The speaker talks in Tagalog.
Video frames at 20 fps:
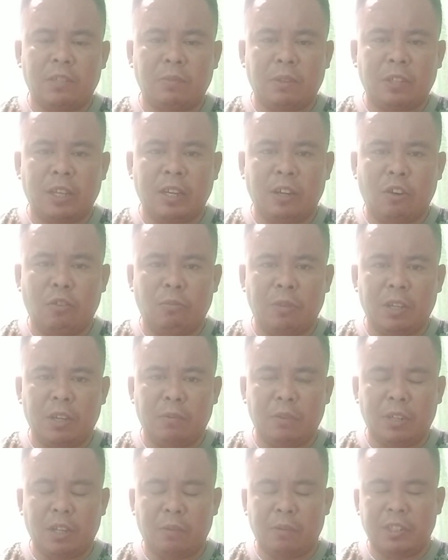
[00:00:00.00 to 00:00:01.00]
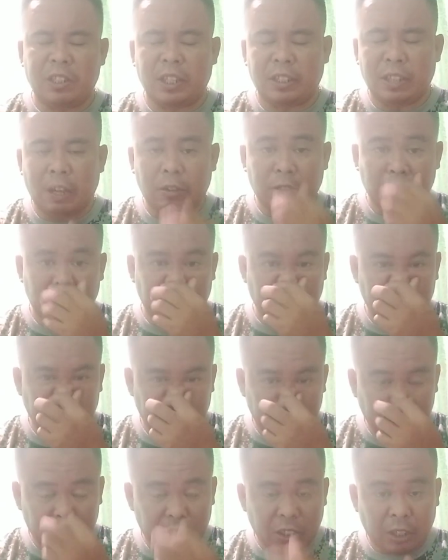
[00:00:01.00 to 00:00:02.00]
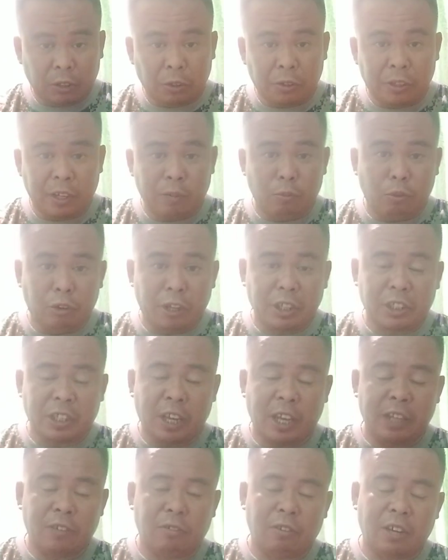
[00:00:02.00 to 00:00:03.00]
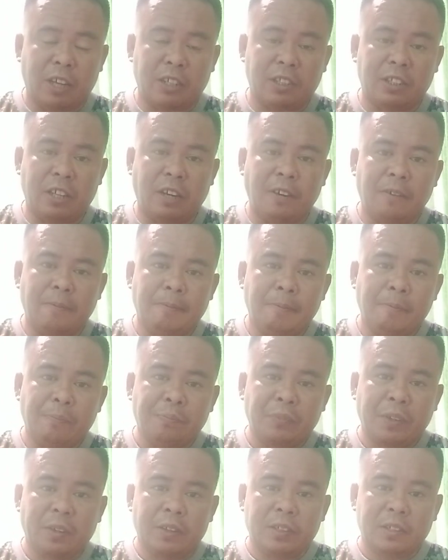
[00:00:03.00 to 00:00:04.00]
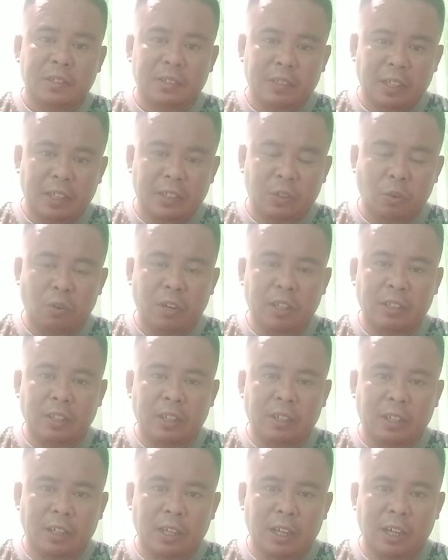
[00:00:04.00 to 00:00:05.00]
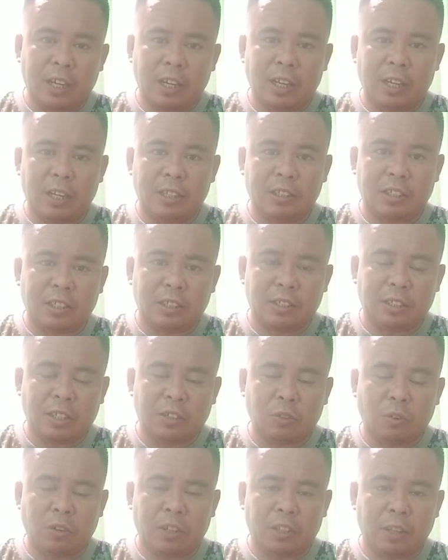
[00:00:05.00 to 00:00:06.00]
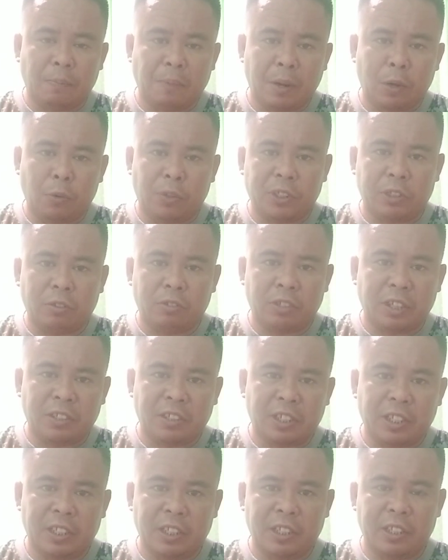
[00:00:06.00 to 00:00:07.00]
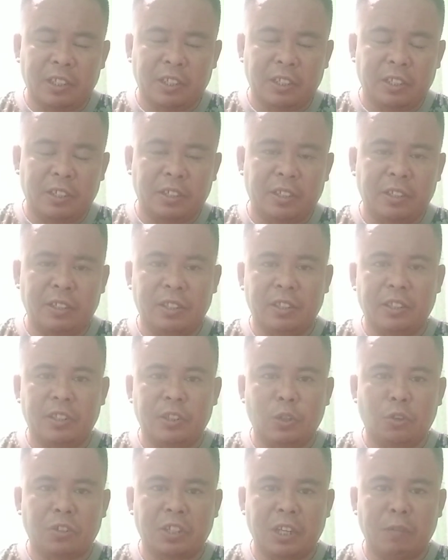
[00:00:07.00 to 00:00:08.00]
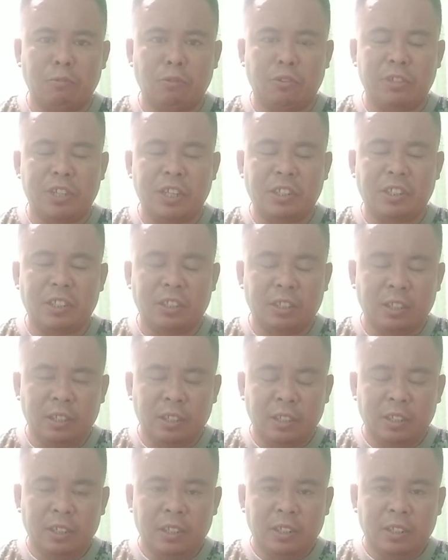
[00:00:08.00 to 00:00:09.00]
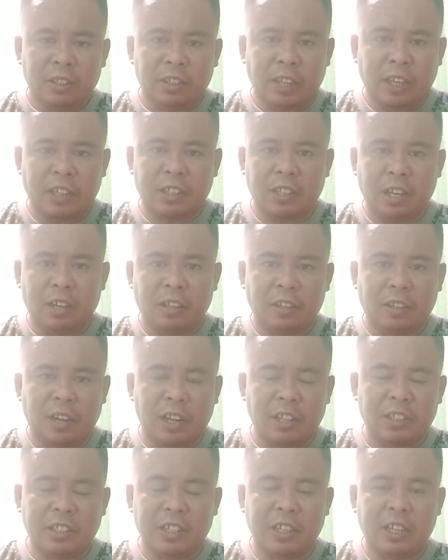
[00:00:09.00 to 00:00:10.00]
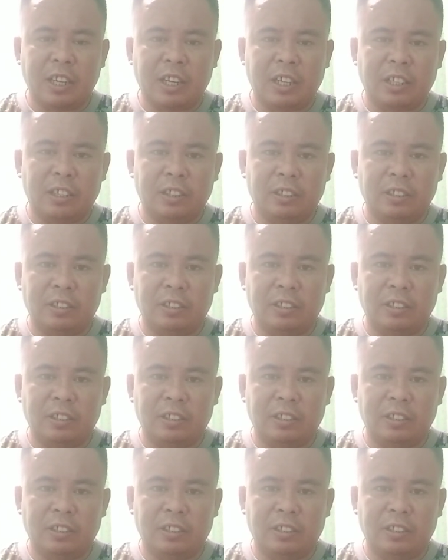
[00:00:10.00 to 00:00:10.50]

Matinaw mega mega big set out na great Saturday morning sa inyong lahat dyan sa sulit na taga sa sulit na followers ko dyan si Jocelyn Muñiz sa isang reels niya ang